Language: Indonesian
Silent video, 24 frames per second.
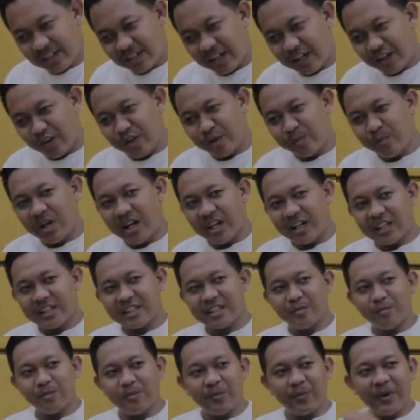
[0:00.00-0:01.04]
kalau
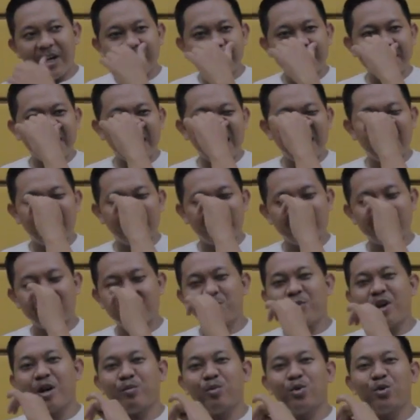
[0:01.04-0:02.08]
ibarat tempat yang
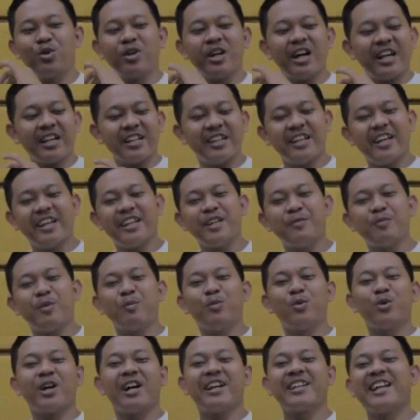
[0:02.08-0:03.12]
semak belukar dia ini
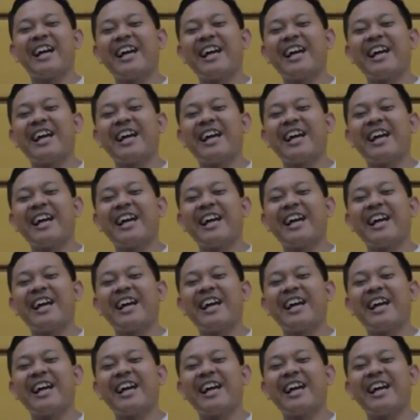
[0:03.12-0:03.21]
pembuka